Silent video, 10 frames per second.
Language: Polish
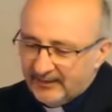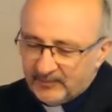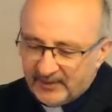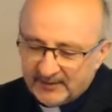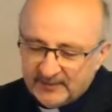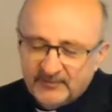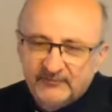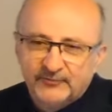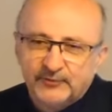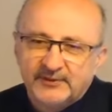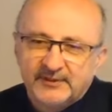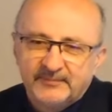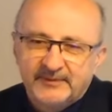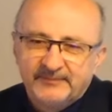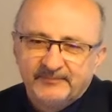panem,
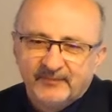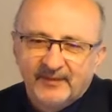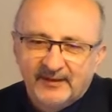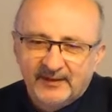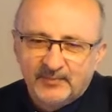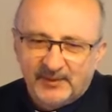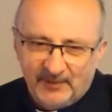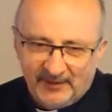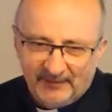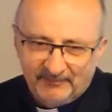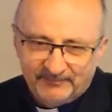wójtem i plebanem.